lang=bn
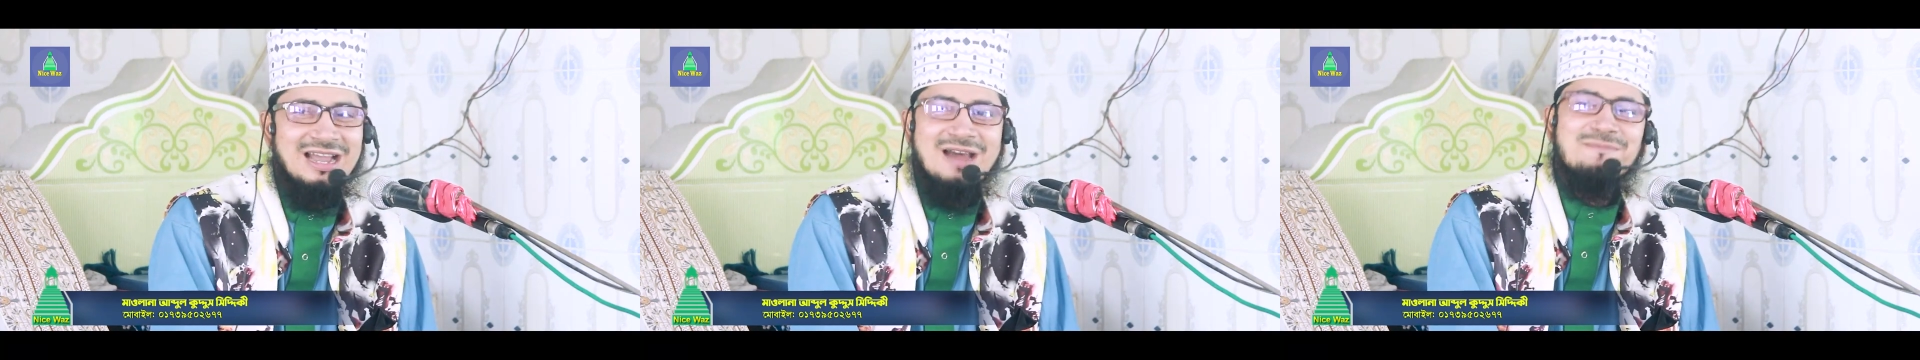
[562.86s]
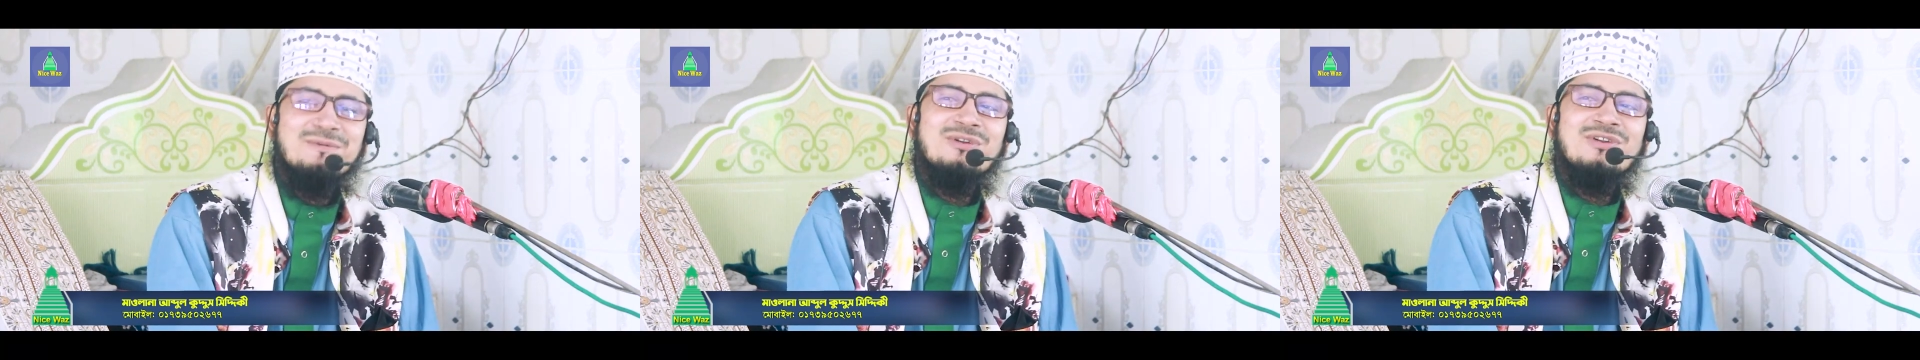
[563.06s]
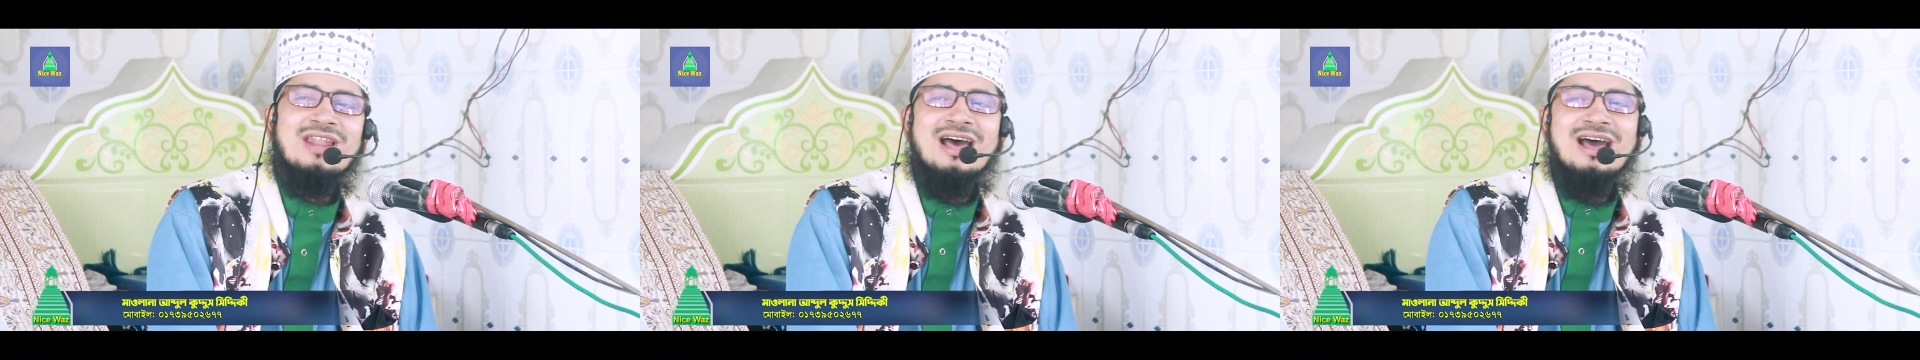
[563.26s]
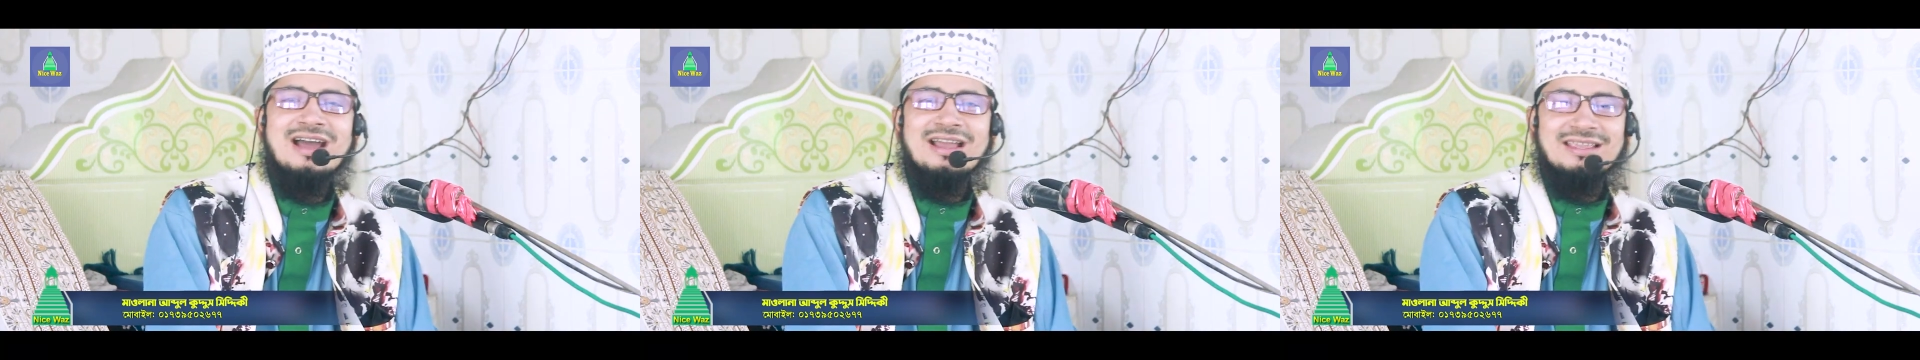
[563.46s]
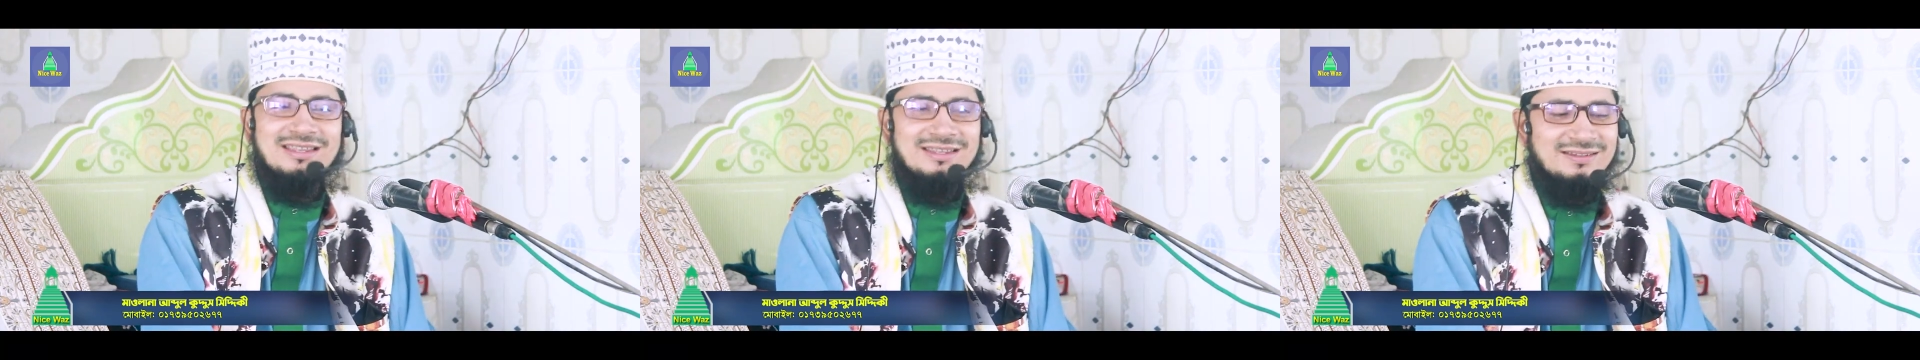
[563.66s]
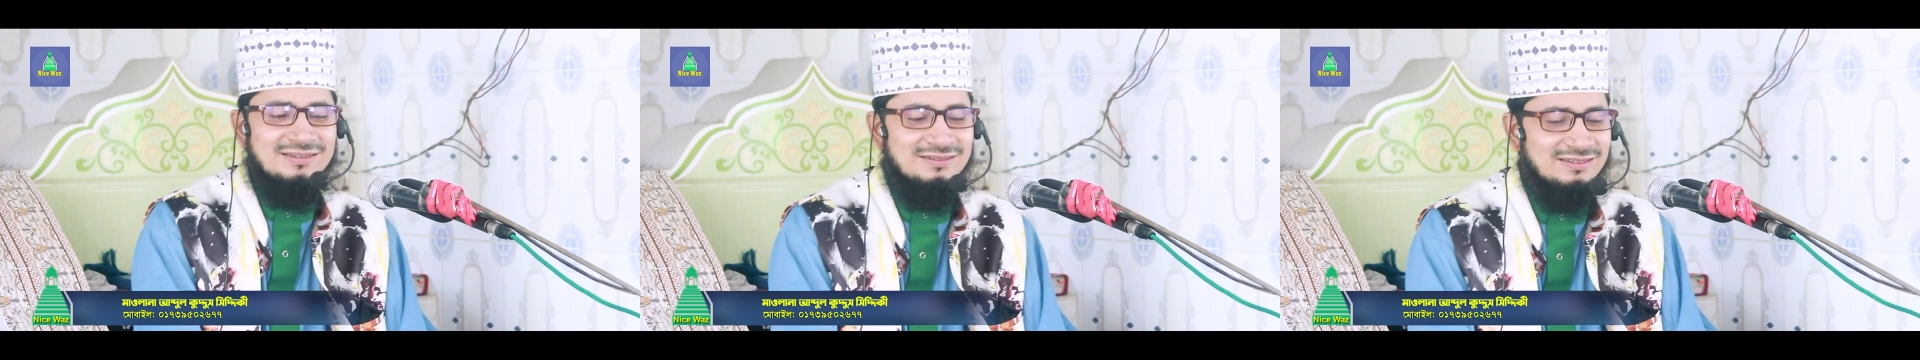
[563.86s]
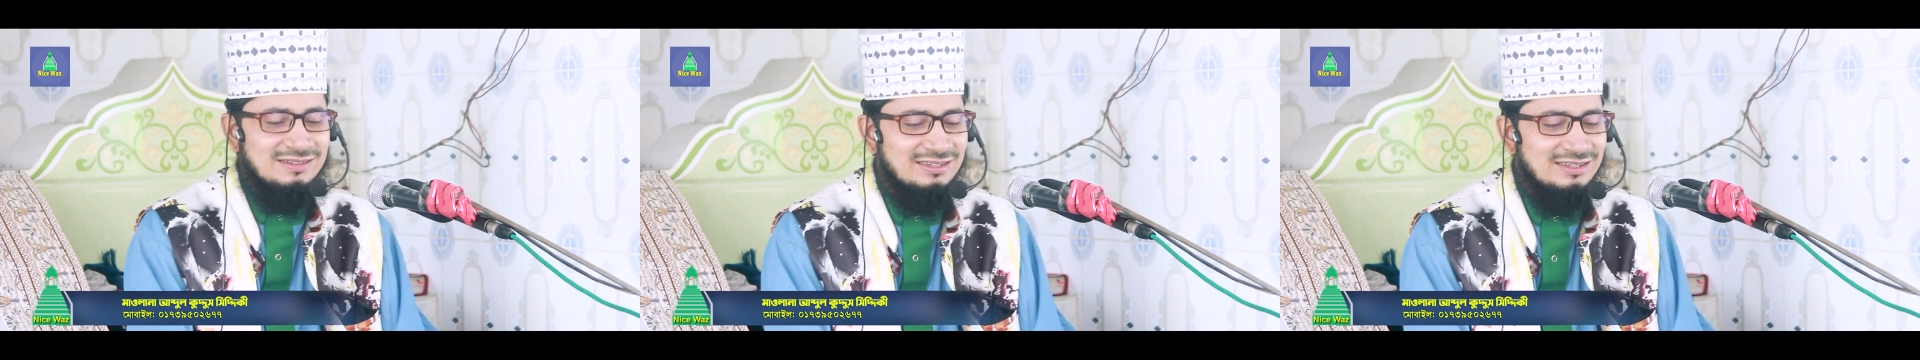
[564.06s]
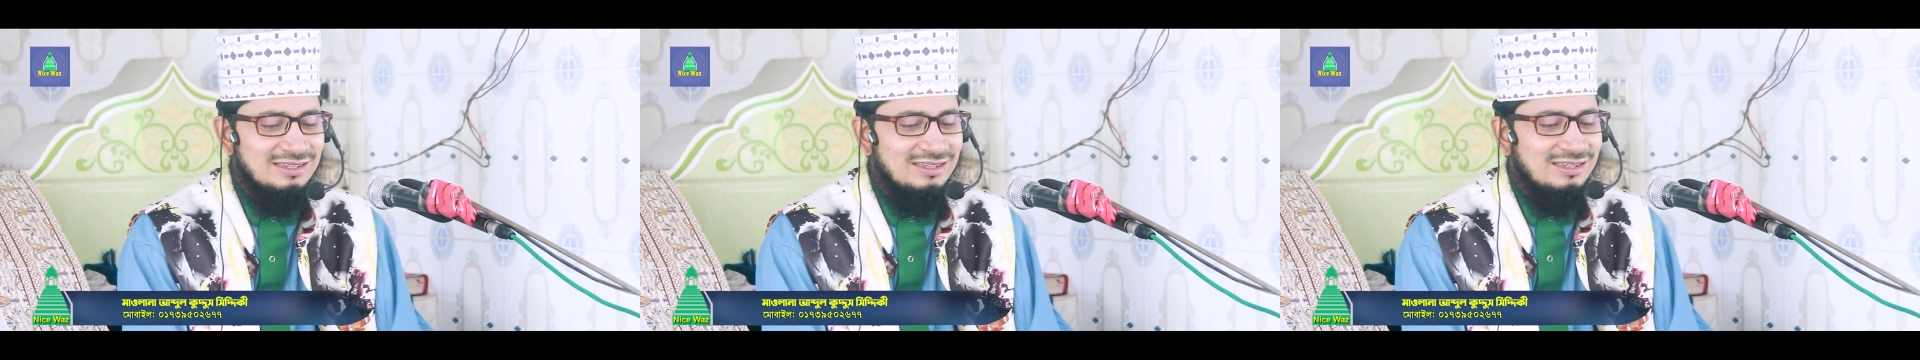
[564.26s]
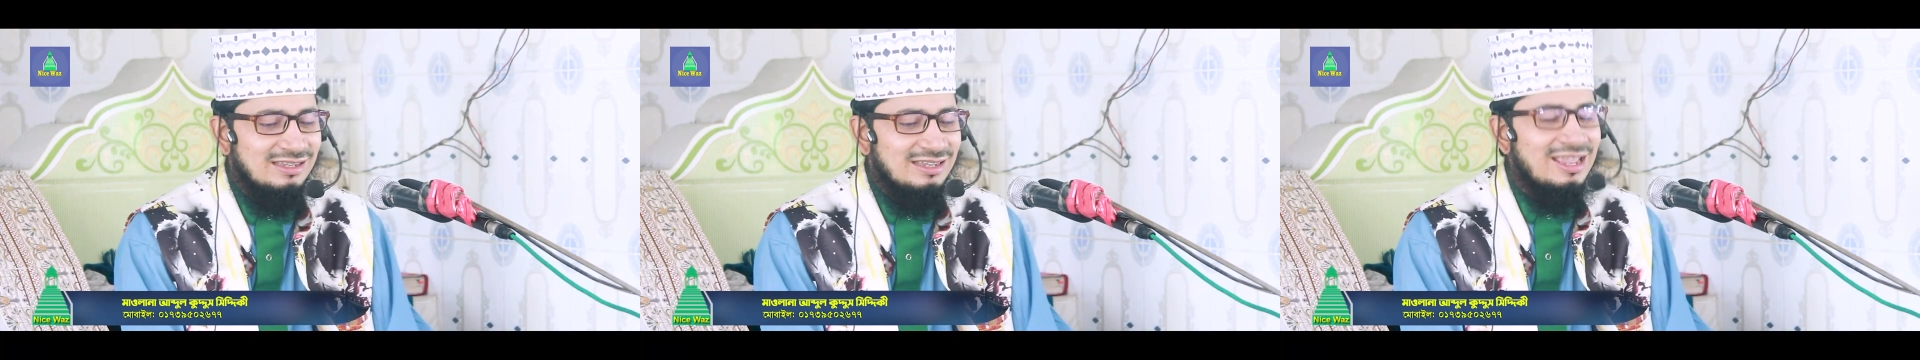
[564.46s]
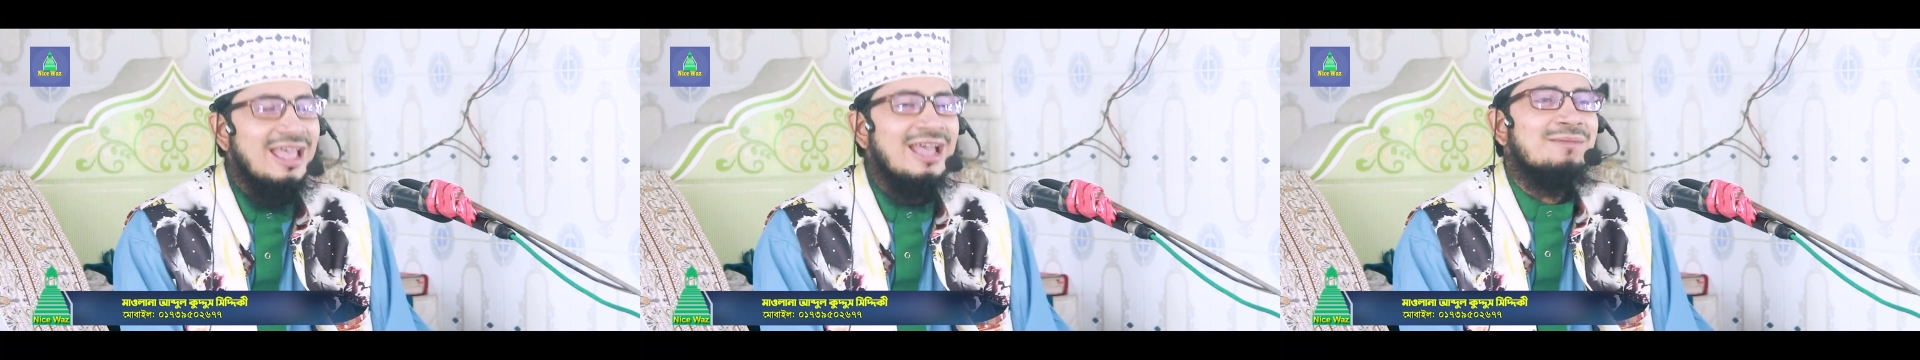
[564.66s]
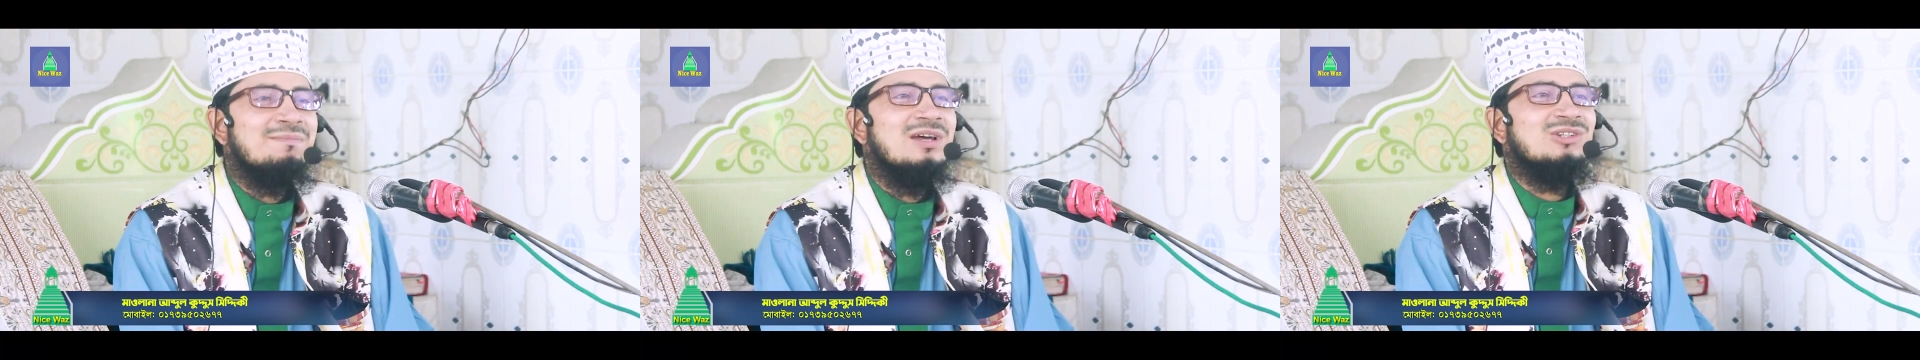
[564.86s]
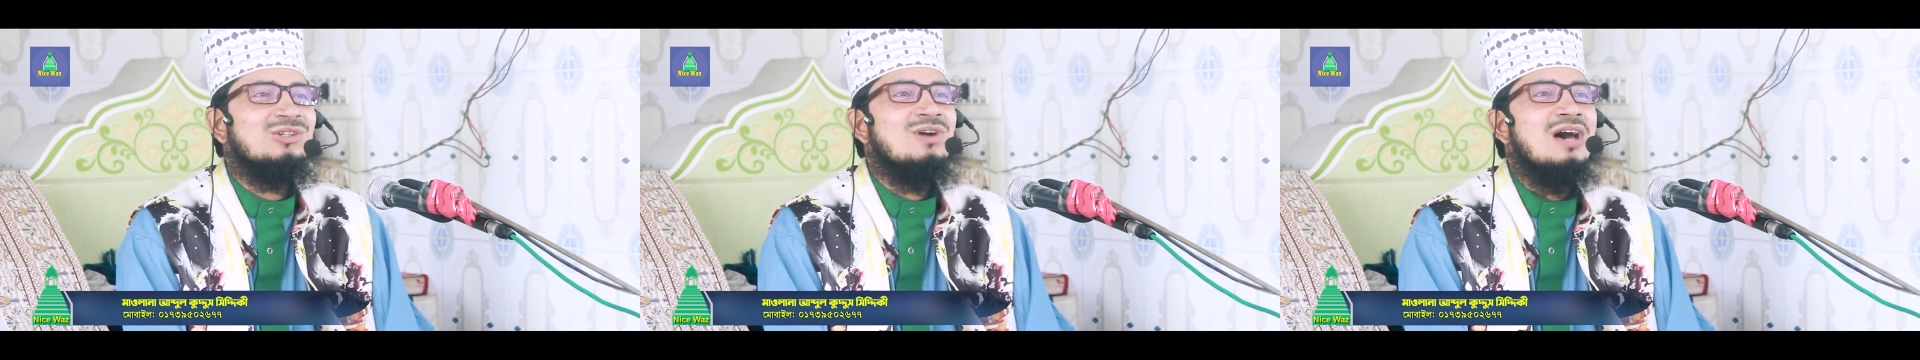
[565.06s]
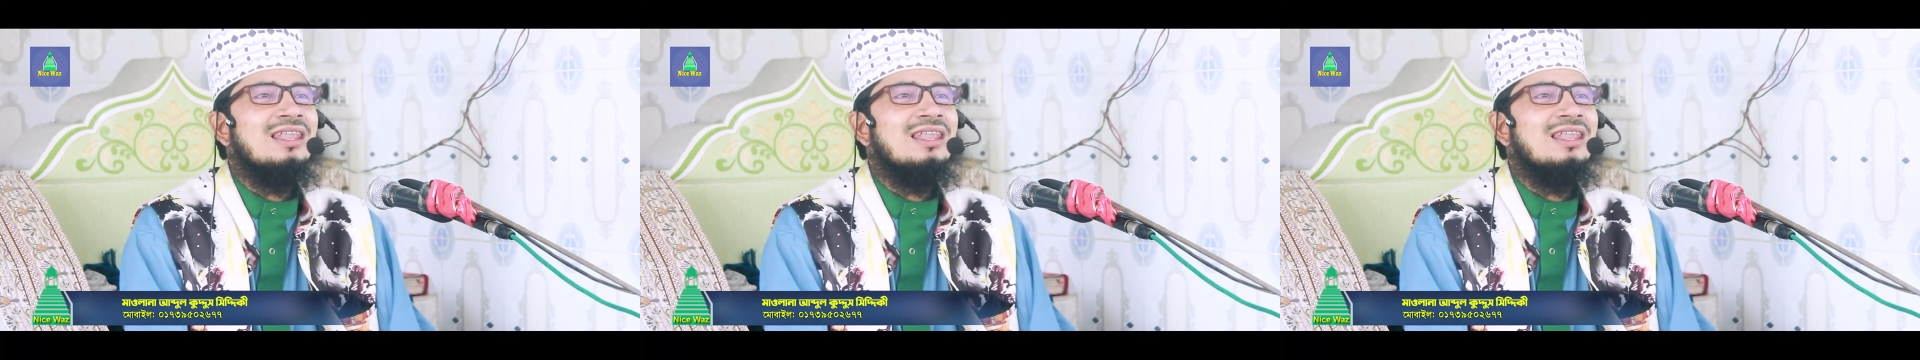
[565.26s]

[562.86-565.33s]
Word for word: আপন নাই একমাত্র